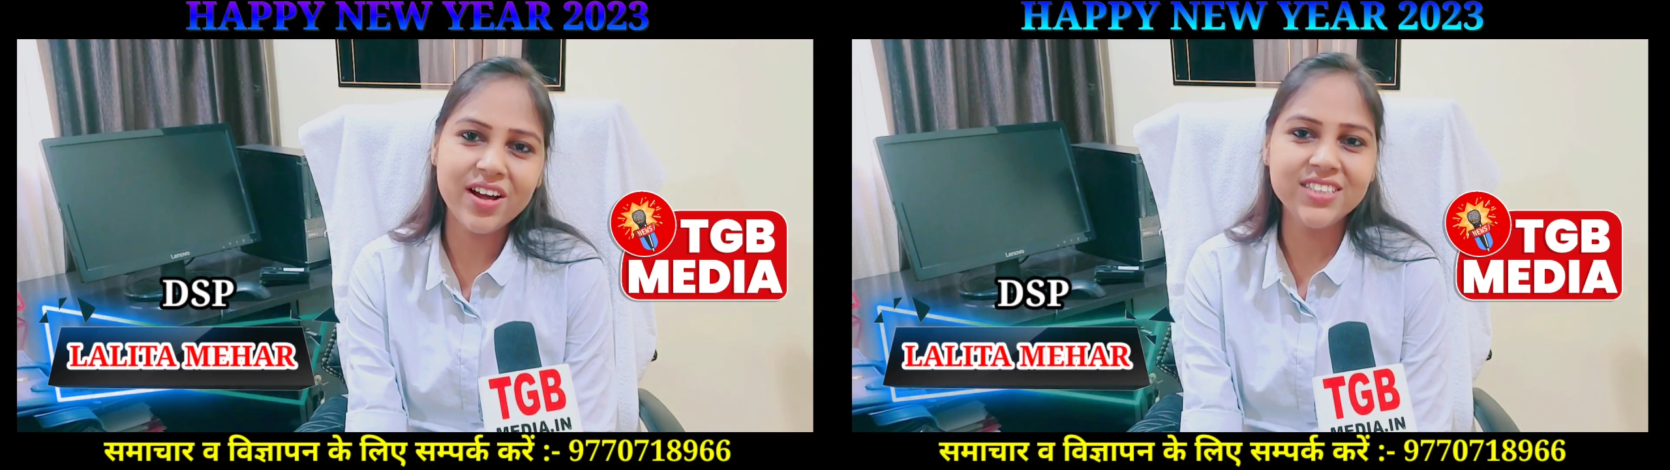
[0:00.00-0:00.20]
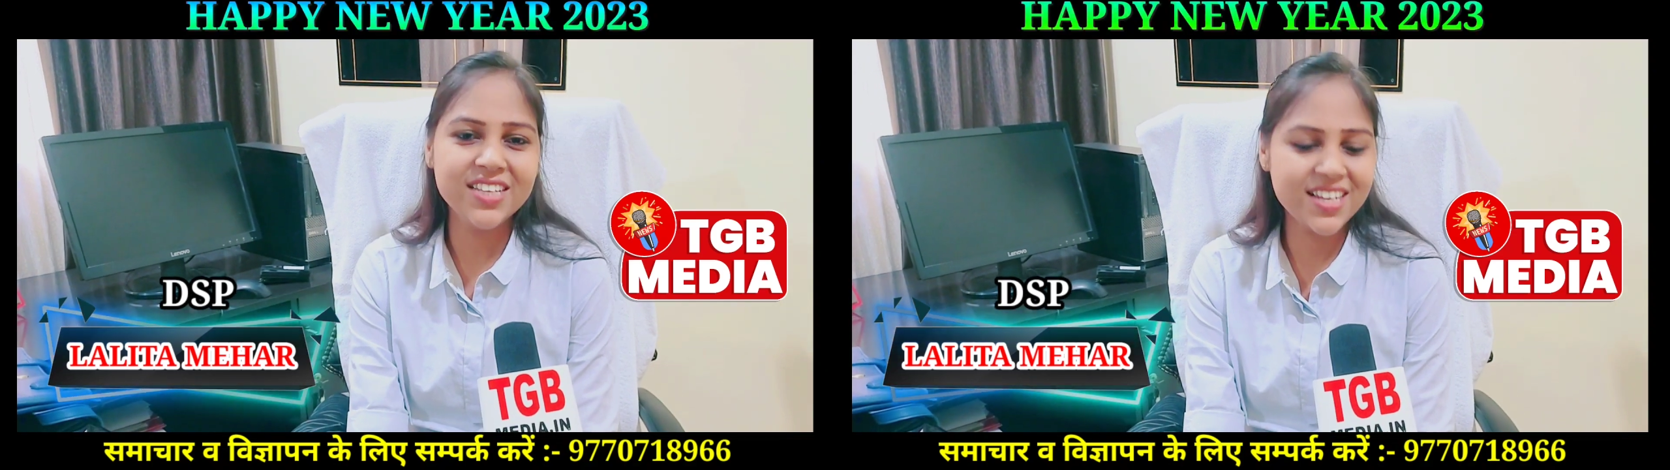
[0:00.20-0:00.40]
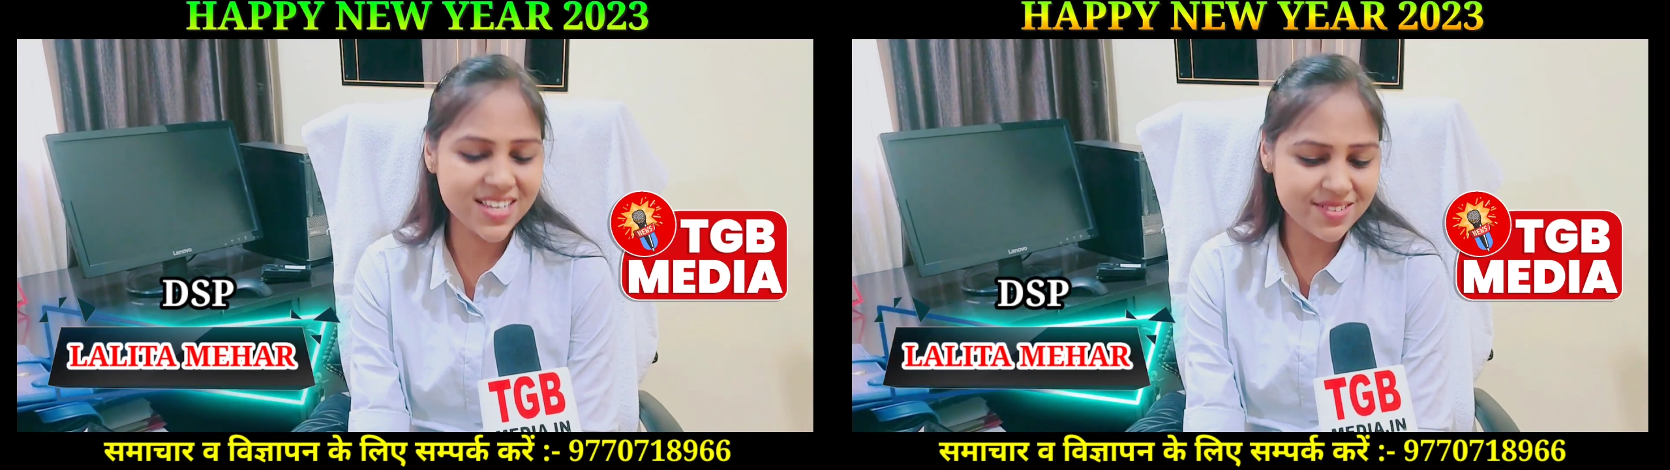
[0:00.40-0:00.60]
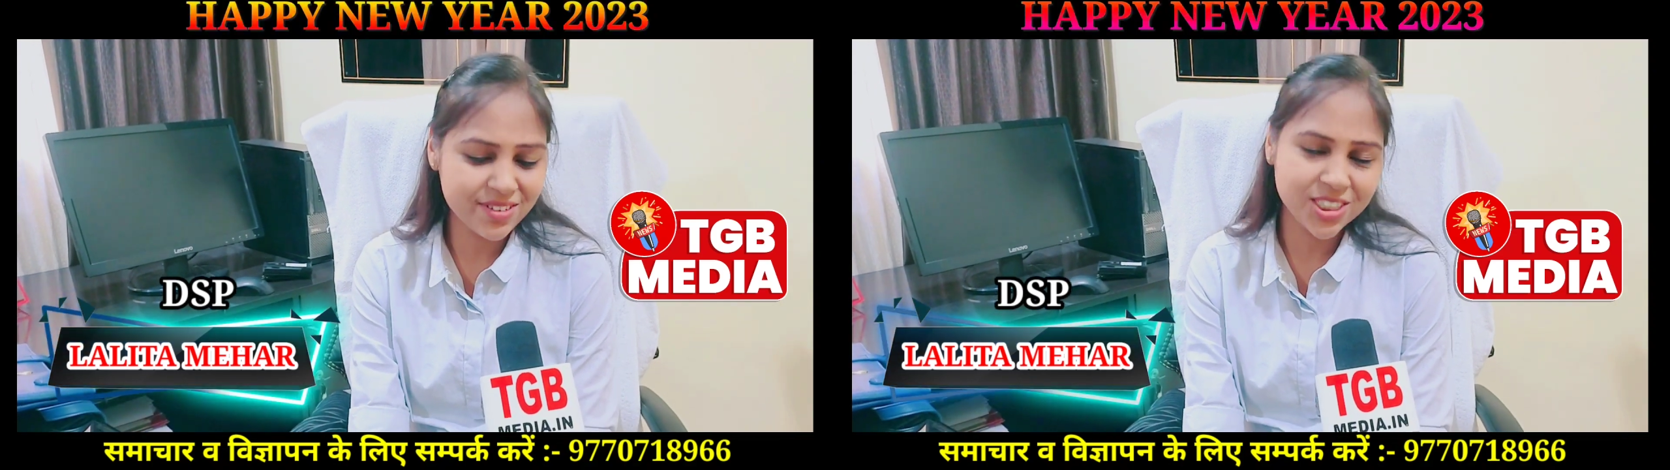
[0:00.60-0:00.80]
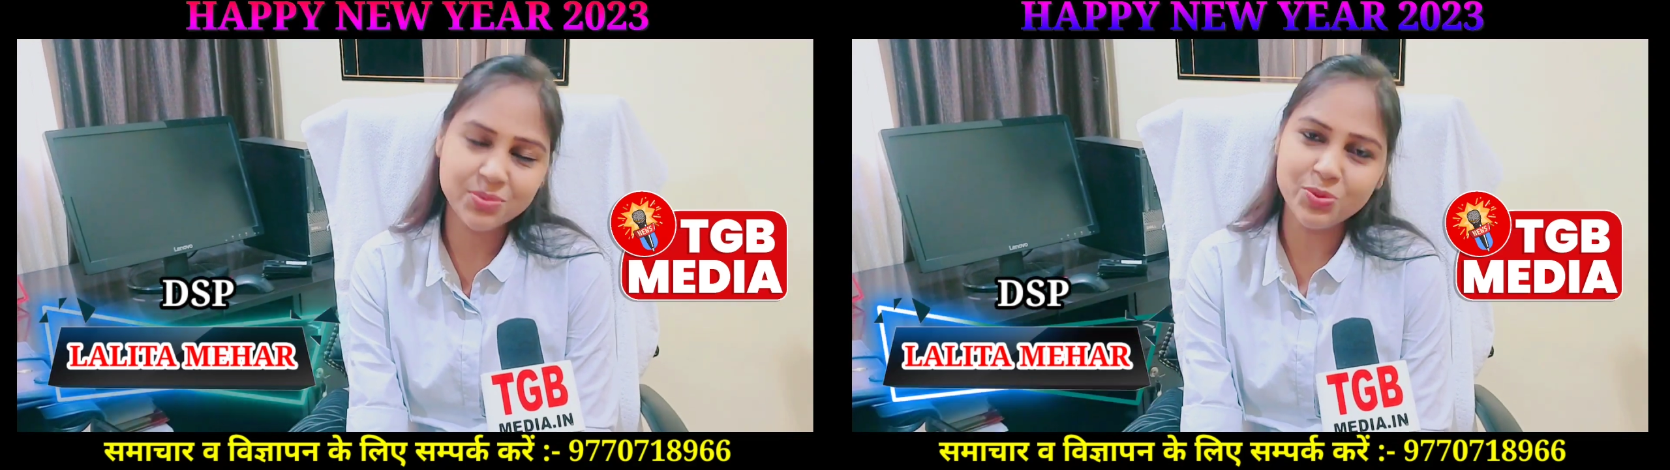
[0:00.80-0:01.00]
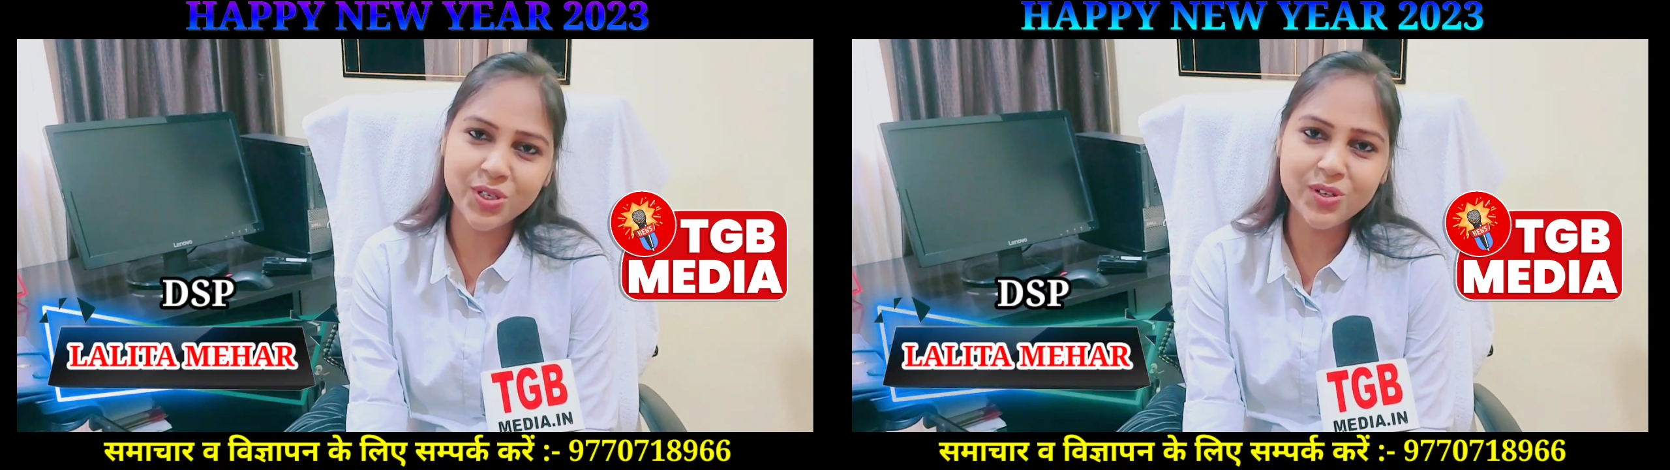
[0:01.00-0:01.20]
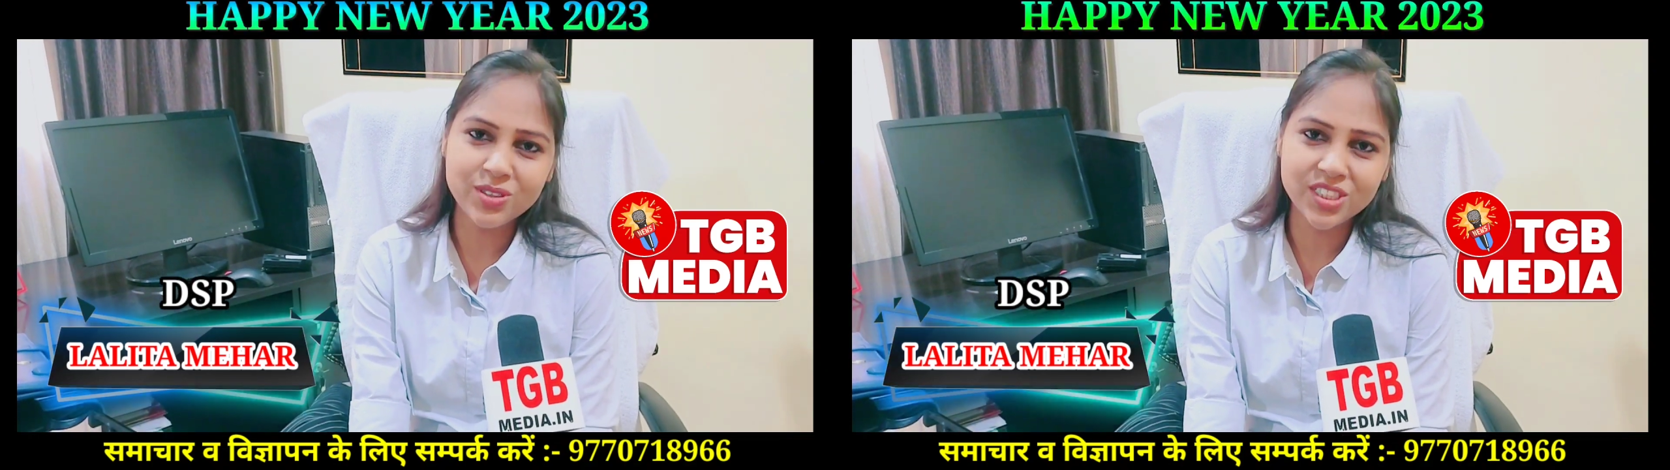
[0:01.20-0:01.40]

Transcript: ख्वाहिशें इस वर्ष पूरी